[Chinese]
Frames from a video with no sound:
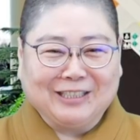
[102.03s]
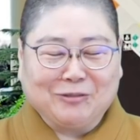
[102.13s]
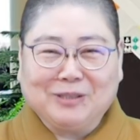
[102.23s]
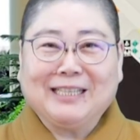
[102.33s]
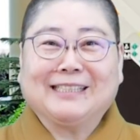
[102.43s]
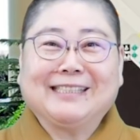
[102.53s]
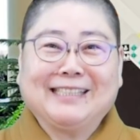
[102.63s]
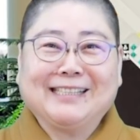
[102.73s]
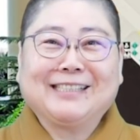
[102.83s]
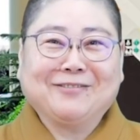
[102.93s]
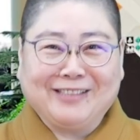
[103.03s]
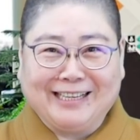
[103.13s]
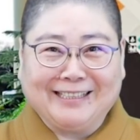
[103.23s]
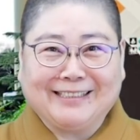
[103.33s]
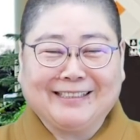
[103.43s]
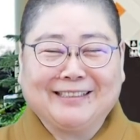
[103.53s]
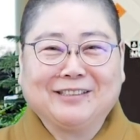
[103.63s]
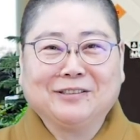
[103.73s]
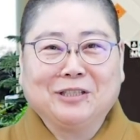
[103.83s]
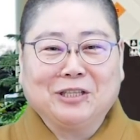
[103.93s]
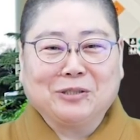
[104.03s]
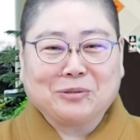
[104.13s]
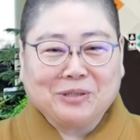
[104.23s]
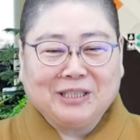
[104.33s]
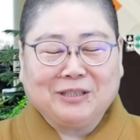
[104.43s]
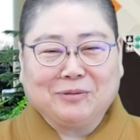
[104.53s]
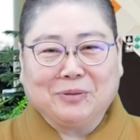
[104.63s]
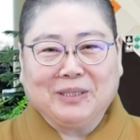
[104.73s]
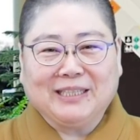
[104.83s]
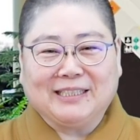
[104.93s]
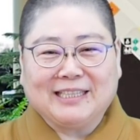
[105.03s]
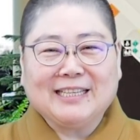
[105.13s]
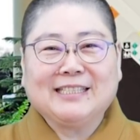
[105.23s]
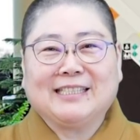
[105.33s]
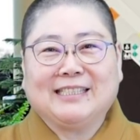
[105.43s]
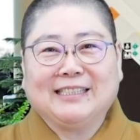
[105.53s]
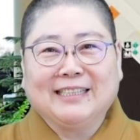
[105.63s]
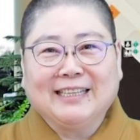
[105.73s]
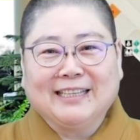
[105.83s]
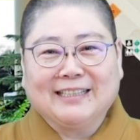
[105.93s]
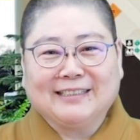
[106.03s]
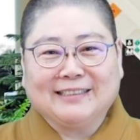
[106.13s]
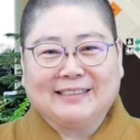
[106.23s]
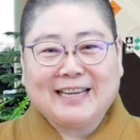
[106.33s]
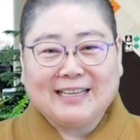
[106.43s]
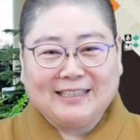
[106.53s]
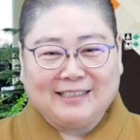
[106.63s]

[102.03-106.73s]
我也是相信未来的啊，所以我会很珍惜呃，在